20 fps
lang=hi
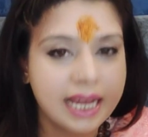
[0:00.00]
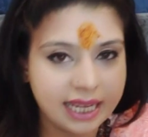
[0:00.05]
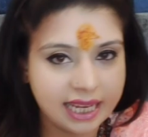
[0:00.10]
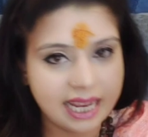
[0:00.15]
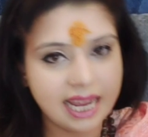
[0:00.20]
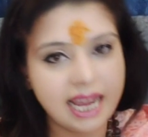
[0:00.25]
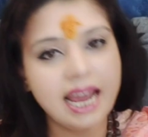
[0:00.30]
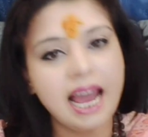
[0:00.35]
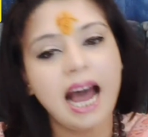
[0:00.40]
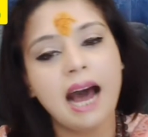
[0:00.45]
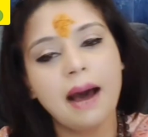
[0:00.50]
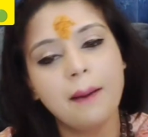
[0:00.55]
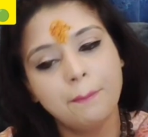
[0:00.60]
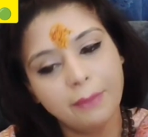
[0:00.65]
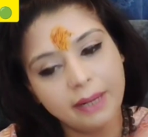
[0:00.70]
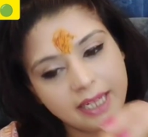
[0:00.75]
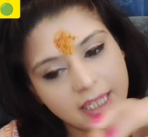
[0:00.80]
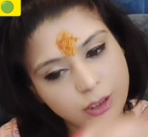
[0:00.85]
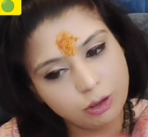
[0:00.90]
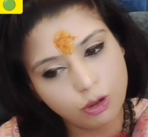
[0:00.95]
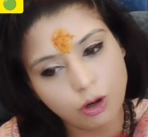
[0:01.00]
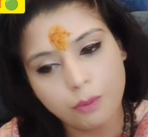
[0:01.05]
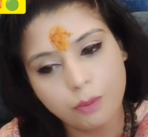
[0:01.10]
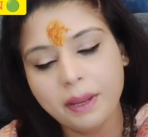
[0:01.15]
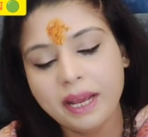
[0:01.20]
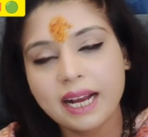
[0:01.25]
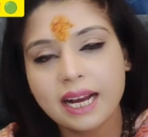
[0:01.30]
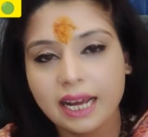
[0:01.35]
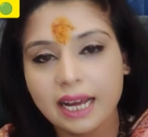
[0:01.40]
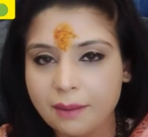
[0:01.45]
ये आपने जो
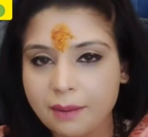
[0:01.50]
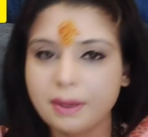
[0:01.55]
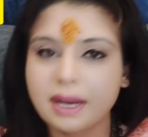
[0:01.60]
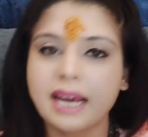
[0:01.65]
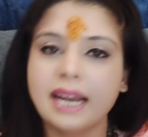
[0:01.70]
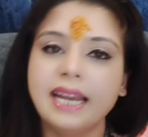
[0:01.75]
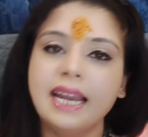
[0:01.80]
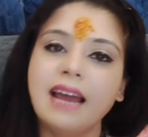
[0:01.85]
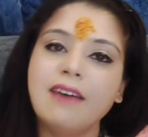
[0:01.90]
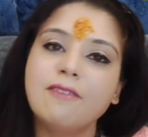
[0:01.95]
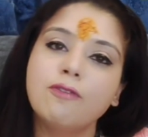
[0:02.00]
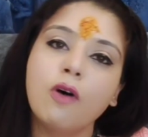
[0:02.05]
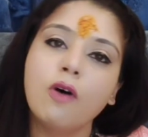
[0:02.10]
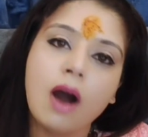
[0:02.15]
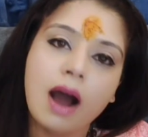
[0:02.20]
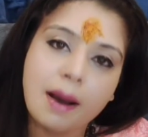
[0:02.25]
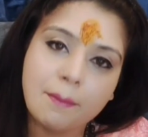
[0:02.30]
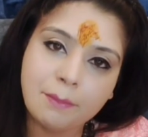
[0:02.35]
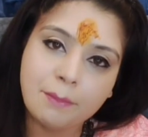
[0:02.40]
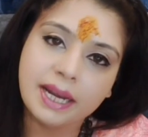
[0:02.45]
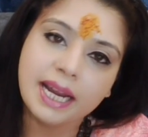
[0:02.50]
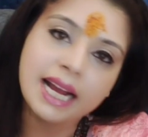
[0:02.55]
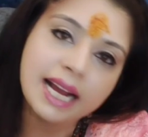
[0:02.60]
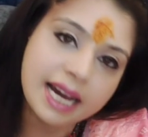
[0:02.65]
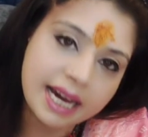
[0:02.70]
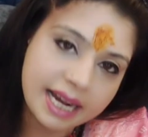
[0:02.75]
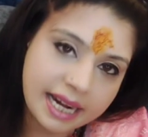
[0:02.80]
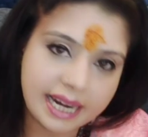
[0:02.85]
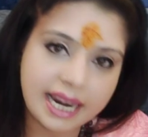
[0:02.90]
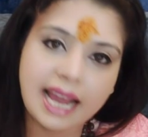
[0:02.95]
भी कर्म करना है वो आपने
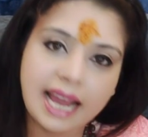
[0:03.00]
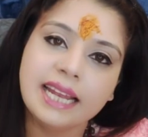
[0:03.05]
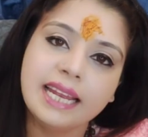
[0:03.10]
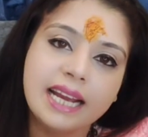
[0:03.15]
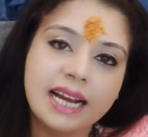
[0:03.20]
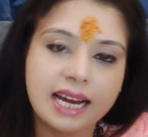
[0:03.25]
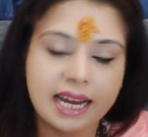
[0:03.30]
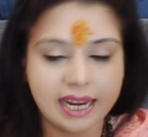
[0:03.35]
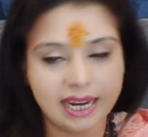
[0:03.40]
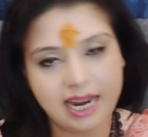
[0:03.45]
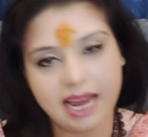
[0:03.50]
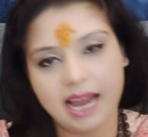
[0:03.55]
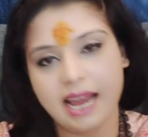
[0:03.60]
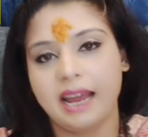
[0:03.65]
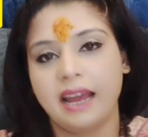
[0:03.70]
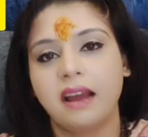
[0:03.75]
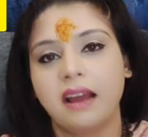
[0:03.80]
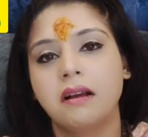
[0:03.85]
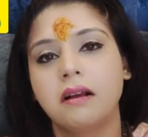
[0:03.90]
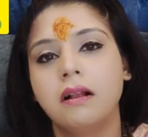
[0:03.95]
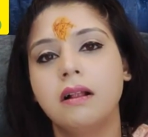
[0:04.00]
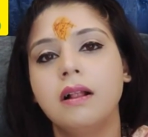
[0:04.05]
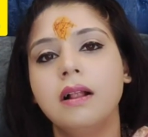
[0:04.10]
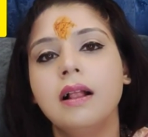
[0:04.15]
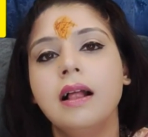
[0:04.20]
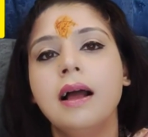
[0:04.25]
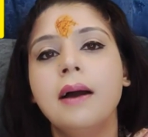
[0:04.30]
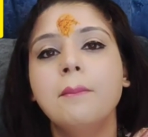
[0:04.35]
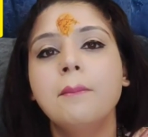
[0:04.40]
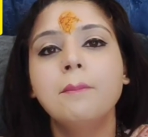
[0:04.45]
करना ही नहीं करना है
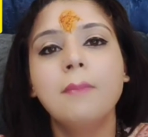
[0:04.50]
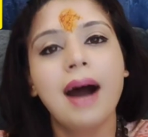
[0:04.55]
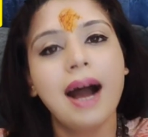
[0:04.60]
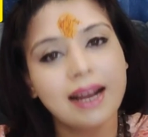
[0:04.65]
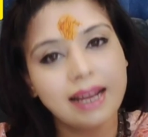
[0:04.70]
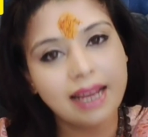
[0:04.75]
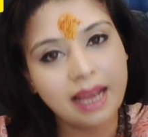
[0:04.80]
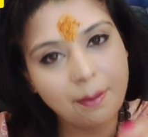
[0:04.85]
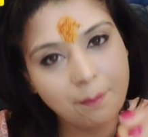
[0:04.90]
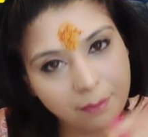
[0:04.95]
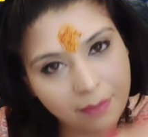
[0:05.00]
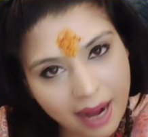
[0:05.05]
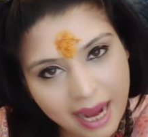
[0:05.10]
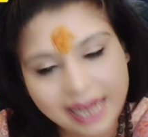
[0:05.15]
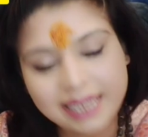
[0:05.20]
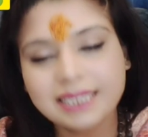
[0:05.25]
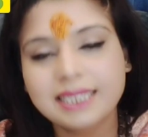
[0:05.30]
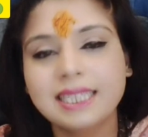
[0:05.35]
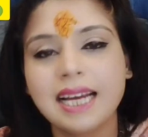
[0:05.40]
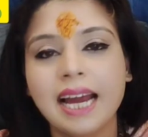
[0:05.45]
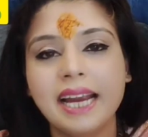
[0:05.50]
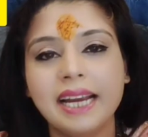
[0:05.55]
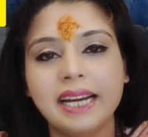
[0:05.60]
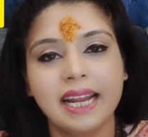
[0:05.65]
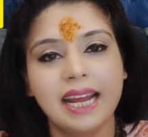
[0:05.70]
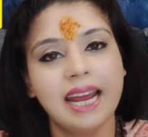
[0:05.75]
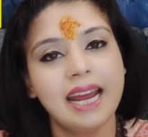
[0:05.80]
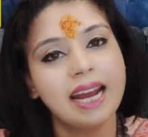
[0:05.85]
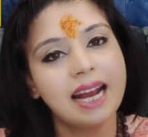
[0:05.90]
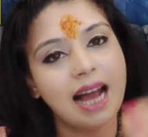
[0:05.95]
माँ के बाई
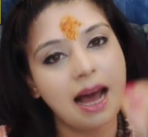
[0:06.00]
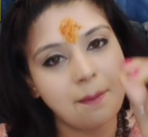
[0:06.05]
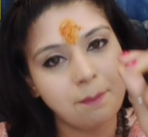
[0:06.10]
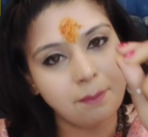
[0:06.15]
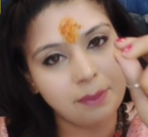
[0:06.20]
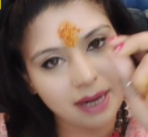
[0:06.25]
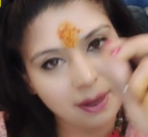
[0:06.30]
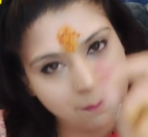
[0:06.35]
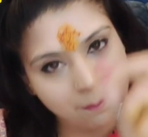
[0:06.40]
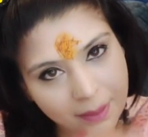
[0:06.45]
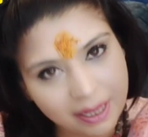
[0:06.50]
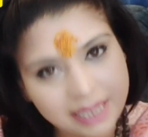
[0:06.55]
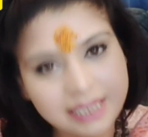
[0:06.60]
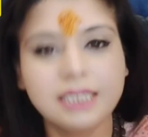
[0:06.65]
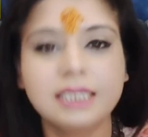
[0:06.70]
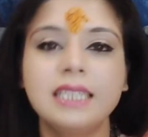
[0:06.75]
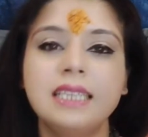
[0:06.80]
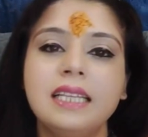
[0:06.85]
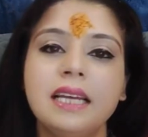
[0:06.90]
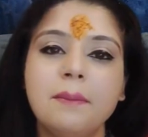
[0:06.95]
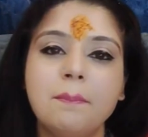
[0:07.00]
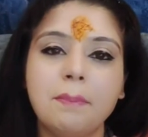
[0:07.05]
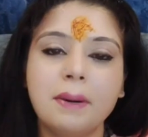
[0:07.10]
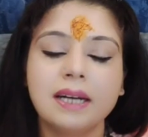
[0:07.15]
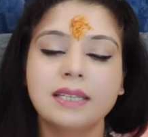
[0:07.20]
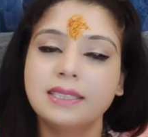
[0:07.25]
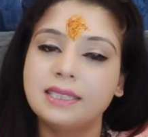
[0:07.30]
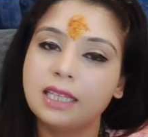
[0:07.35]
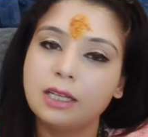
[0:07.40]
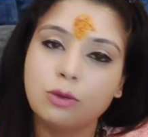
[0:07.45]
साइड एक आपने पंच
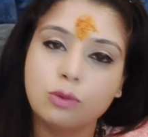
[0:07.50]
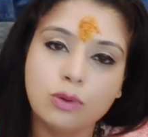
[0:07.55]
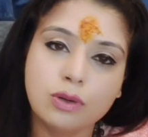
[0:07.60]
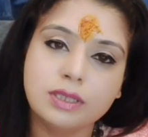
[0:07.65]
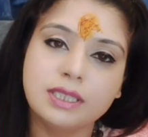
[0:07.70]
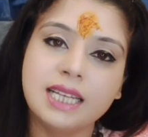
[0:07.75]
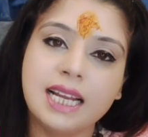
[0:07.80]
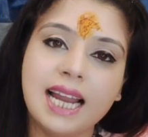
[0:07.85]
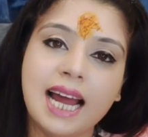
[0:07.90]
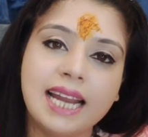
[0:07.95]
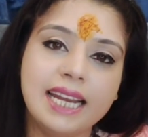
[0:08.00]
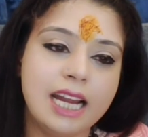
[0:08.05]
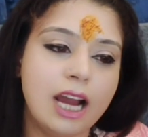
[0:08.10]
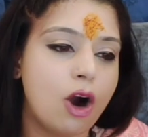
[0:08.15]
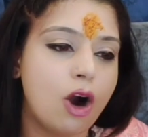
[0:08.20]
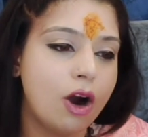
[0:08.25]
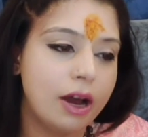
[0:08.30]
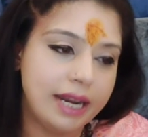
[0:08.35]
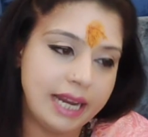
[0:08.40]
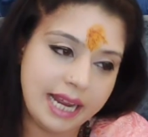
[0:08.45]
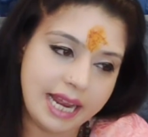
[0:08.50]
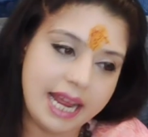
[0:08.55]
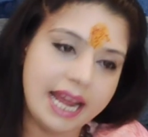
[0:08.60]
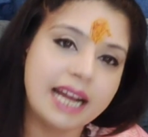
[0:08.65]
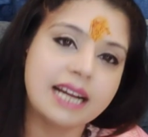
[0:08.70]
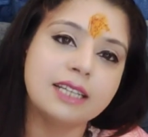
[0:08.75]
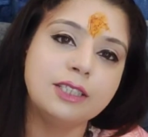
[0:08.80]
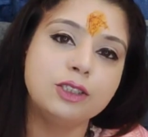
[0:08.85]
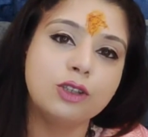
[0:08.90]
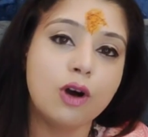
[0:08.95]
दीपक जरूर जलाना और
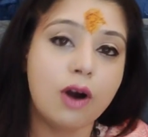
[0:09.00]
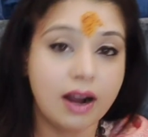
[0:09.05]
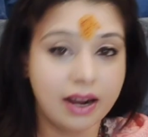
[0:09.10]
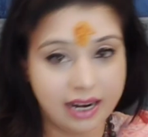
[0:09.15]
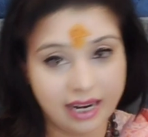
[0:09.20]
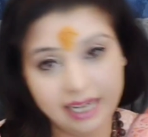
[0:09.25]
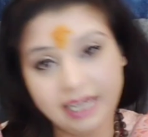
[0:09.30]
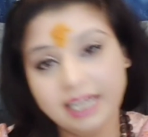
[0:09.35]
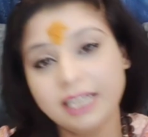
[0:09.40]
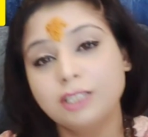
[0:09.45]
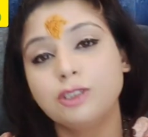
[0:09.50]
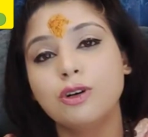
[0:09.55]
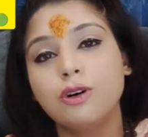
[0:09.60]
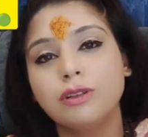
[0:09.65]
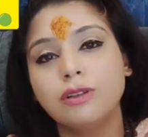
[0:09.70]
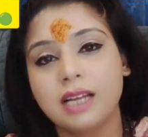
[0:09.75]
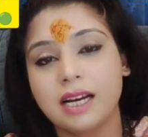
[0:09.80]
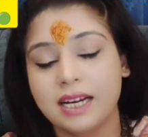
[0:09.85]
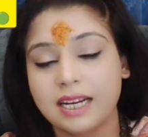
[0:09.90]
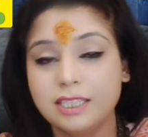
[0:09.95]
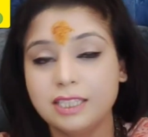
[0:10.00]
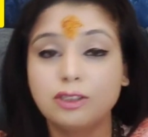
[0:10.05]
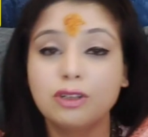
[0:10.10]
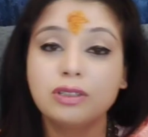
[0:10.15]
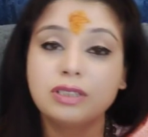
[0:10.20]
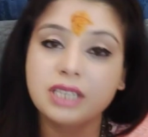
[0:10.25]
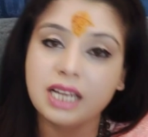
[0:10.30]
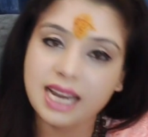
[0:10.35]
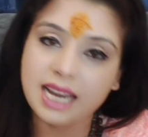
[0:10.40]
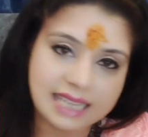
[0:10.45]
एक जो अखंड जोत अगर
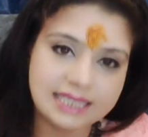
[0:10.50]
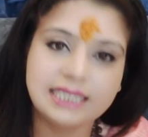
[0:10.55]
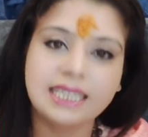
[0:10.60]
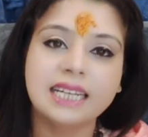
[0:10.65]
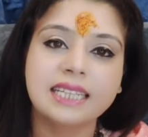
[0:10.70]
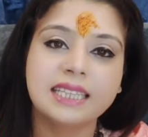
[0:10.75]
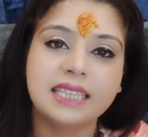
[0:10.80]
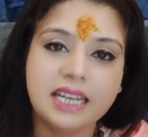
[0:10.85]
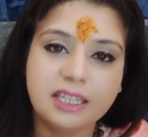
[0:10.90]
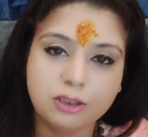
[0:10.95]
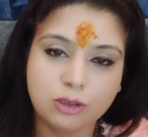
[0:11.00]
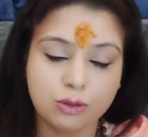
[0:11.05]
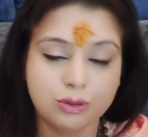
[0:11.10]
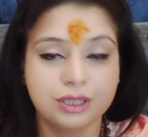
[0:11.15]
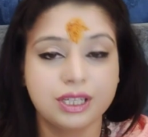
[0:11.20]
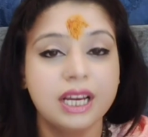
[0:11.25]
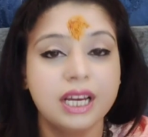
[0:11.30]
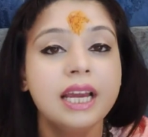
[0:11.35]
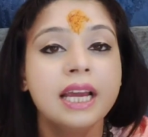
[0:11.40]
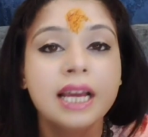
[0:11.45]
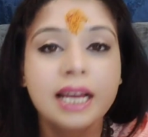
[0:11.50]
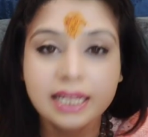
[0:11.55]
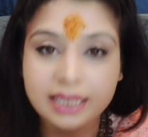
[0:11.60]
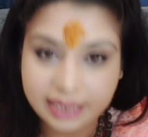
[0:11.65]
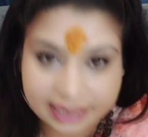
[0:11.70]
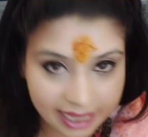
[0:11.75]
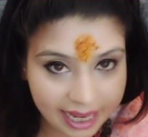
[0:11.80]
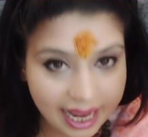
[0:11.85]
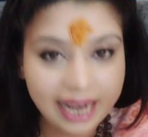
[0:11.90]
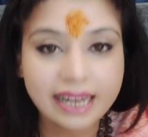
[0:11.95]
जो जला सकते हैं जो उसकी
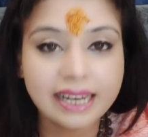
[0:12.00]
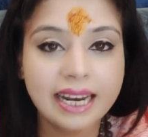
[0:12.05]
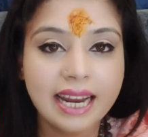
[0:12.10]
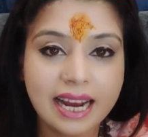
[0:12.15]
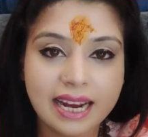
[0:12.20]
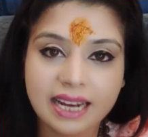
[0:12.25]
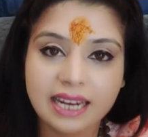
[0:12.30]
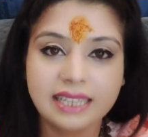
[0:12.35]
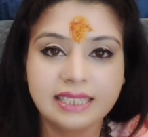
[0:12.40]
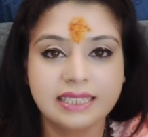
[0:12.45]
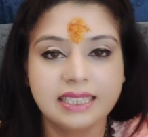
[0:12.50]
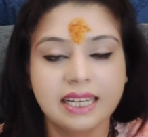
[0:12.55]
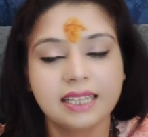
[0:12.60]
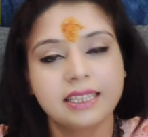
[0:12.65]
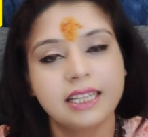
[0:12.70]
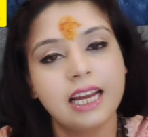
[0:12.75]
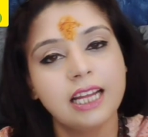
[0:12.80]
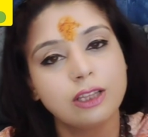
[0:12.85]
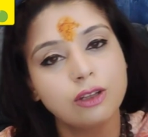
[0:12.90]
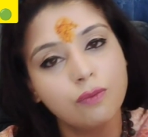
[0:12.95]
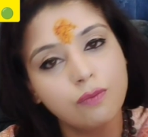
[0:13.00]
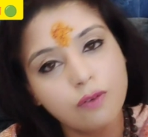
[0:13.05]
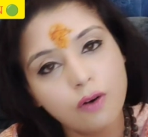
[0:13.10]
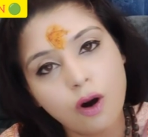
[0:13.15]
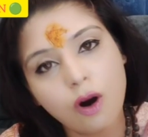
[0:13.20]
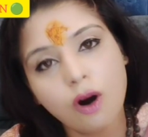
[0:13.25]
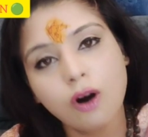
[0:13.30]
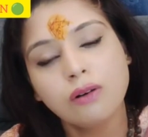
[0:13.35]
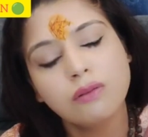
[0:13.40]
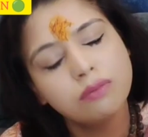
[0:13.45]
देख रेख कर सकते हैं तो
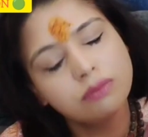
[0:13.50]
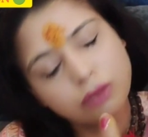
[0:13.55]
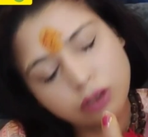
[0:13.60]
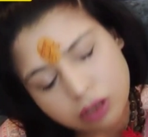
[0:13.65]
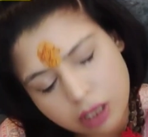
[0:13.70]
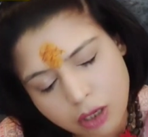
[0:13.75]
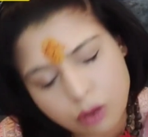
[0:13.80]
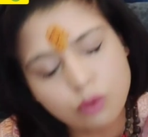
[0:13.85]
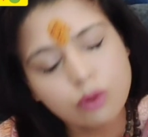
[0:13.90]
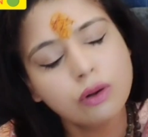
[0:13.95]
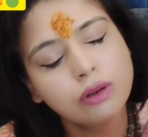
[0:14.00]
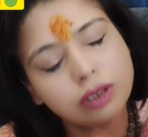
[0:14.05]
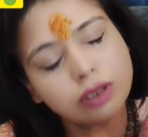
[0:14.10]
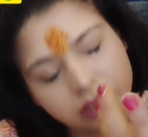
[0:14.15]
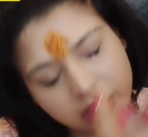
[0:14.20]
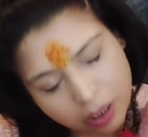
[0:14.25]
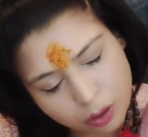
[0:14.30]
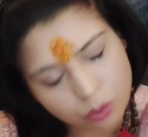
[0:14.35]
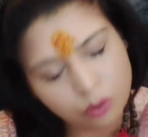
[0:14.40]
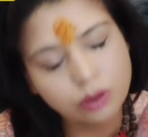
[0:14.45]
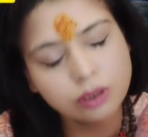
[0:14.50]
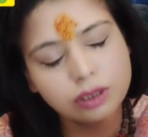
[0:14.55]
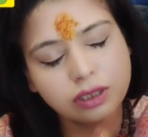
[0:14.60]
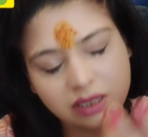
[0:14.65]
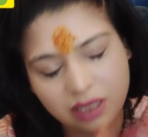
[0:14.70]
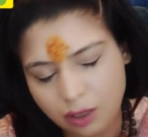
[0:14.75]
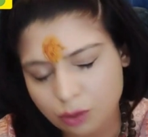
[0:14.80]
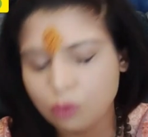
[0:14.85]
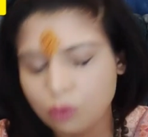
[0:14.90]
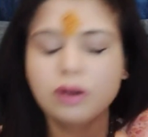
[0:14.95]
वो ज़रूर ज़रूर
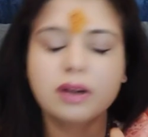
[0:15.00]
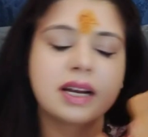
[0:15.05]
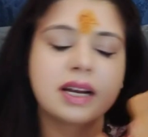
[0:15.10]
ज़रूर